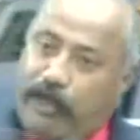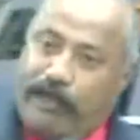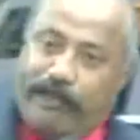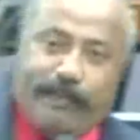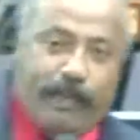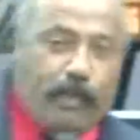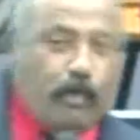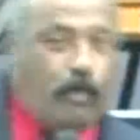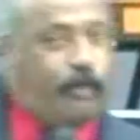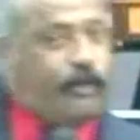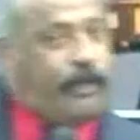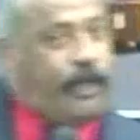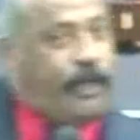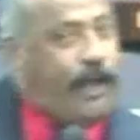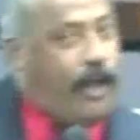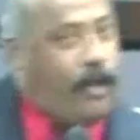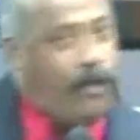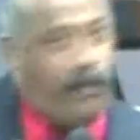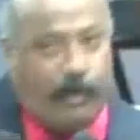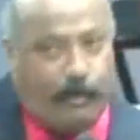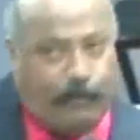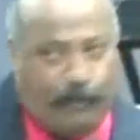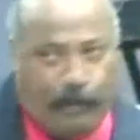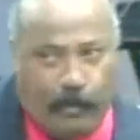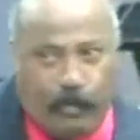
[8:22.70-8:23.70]
decir que usted
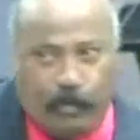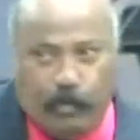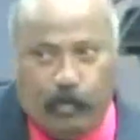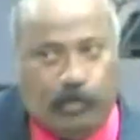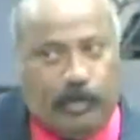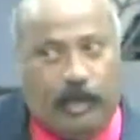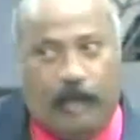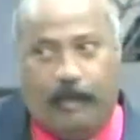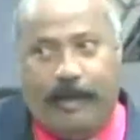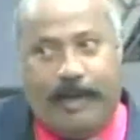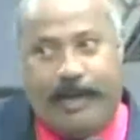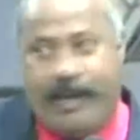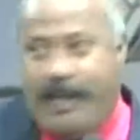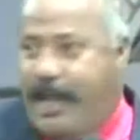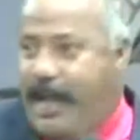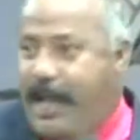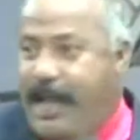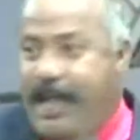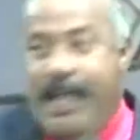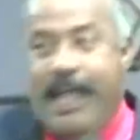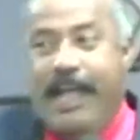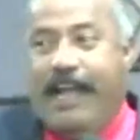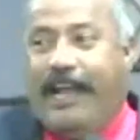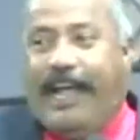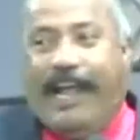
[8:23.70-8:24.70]
cayó de pronto. Usted venía
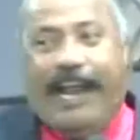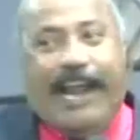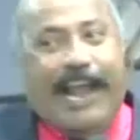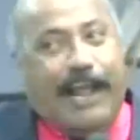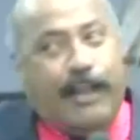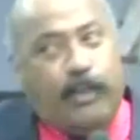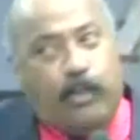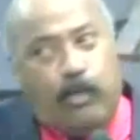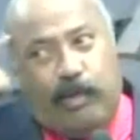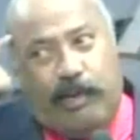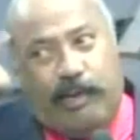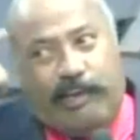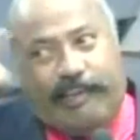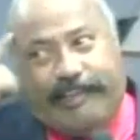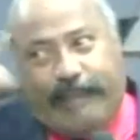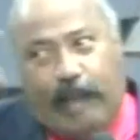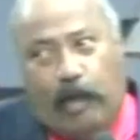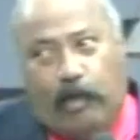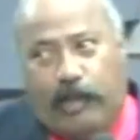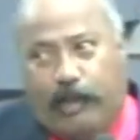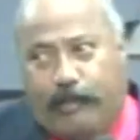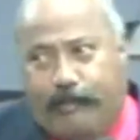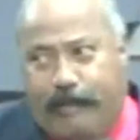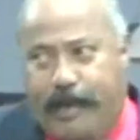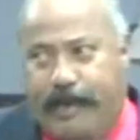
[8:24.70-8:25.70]
creando un estado
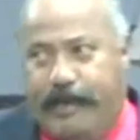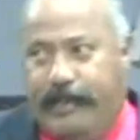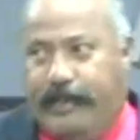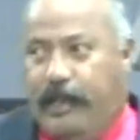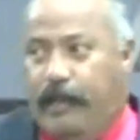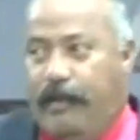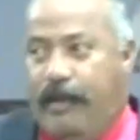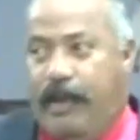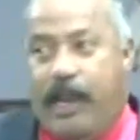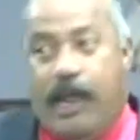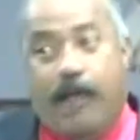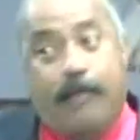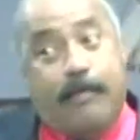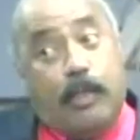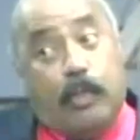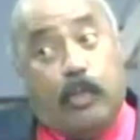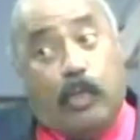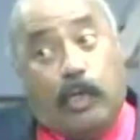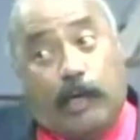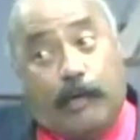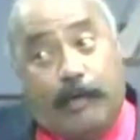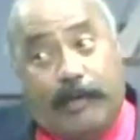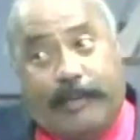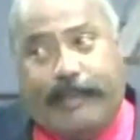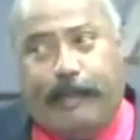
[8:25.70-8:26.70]
de mente, venía viendo
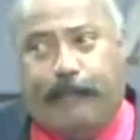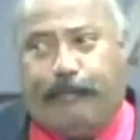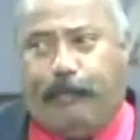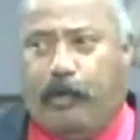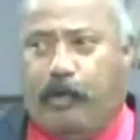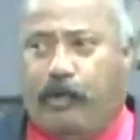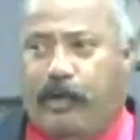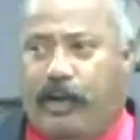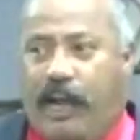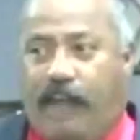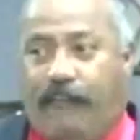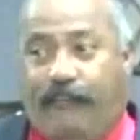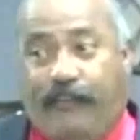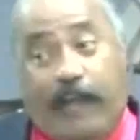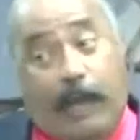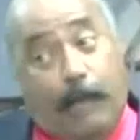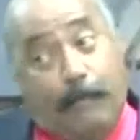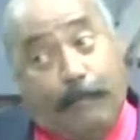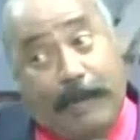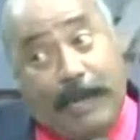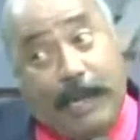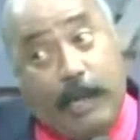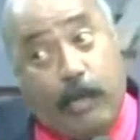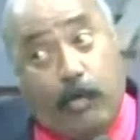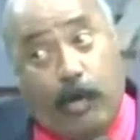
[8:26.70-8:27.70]
revistas pornográficas,
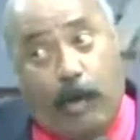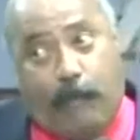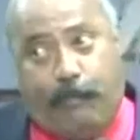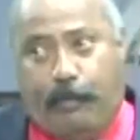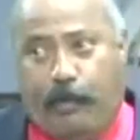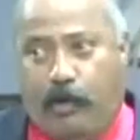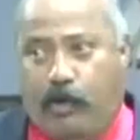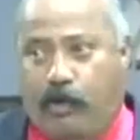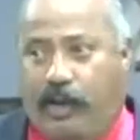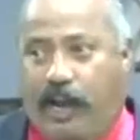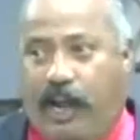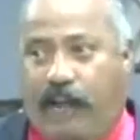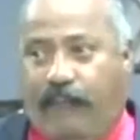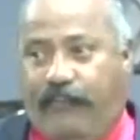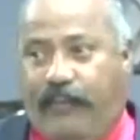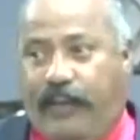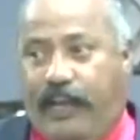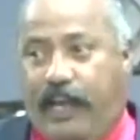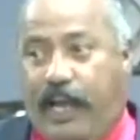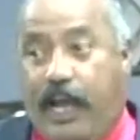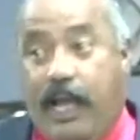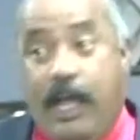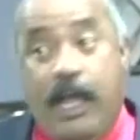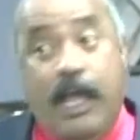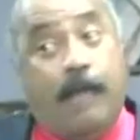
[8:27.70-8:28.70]
películas
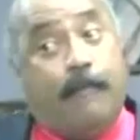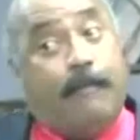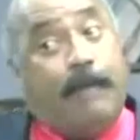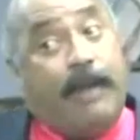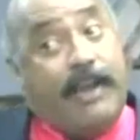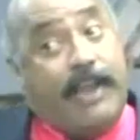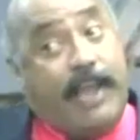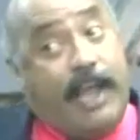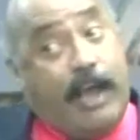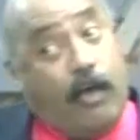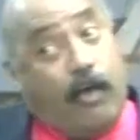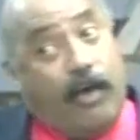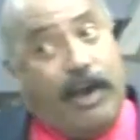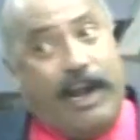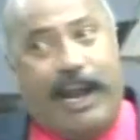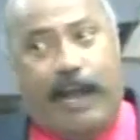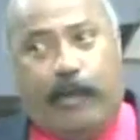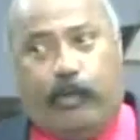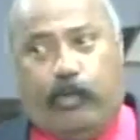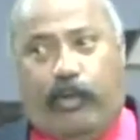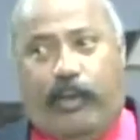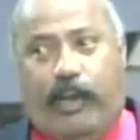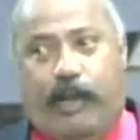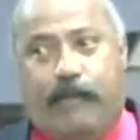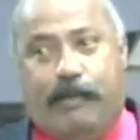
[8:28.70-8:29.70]
pornográficas, venía con el
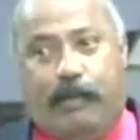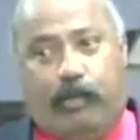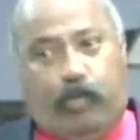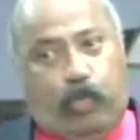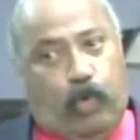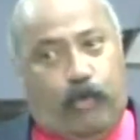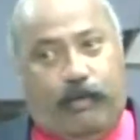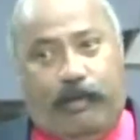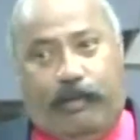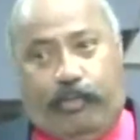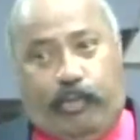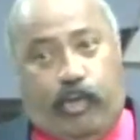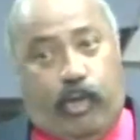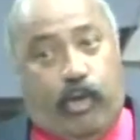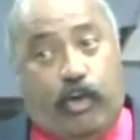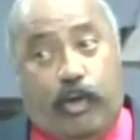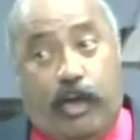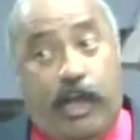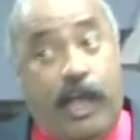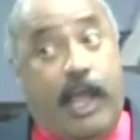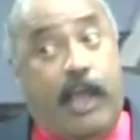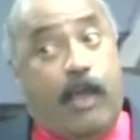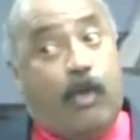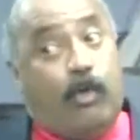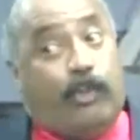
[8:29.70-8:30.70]
acto de la masturbación.
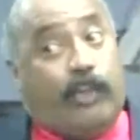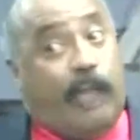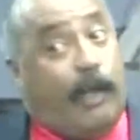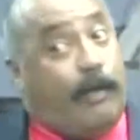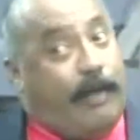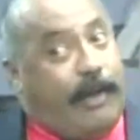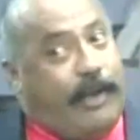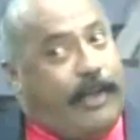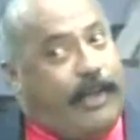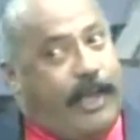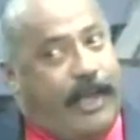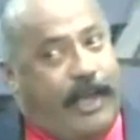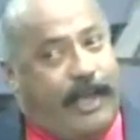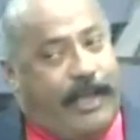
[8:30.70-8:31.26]
Y usted venía